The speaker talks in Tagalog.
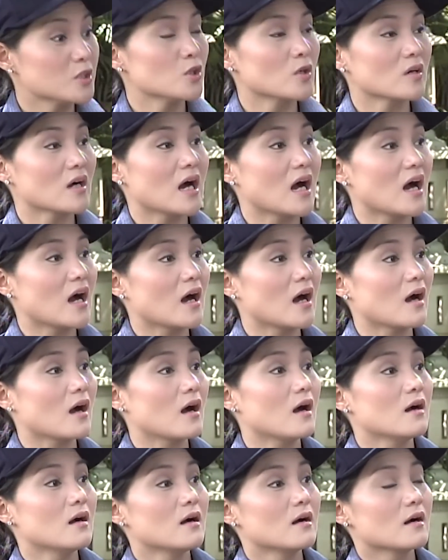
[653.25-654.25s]
Yan yung ah,
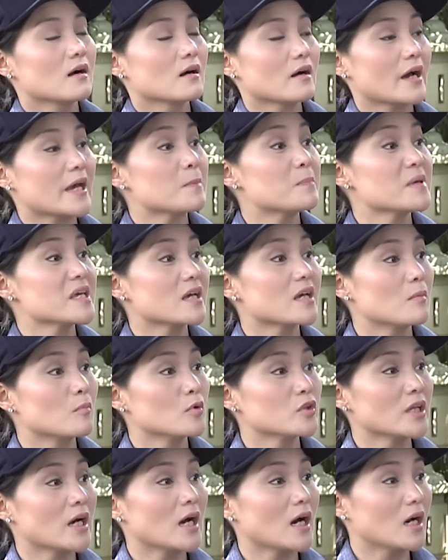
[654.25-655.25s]
kaibigan
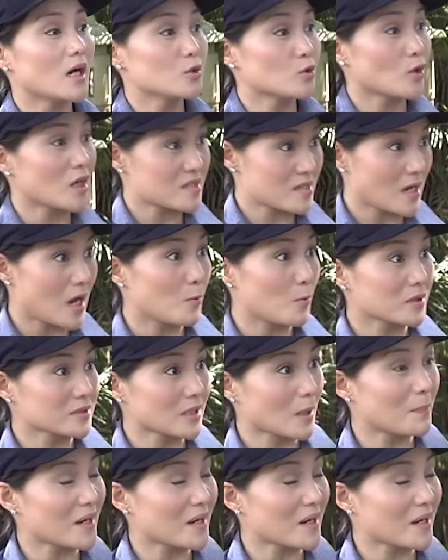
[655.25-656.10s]
mo na nung asawang